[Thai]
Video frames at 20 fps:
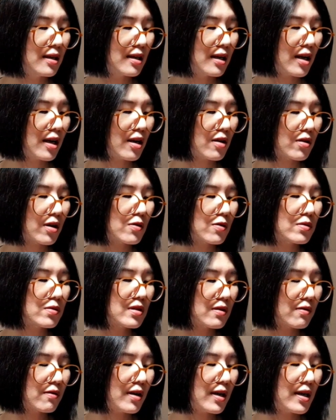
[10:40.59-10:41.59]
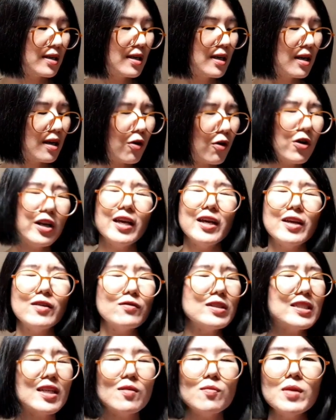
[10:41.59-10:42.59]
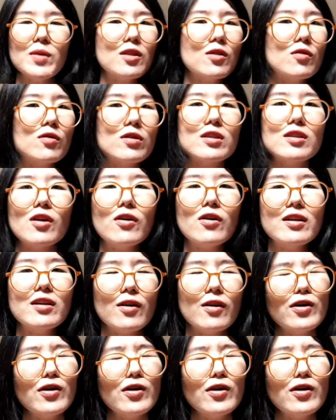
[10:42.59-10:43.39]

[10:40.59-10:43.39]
แล้วเราก็รู้สึกว่าคนเห็นว่าฉันมีตัวตน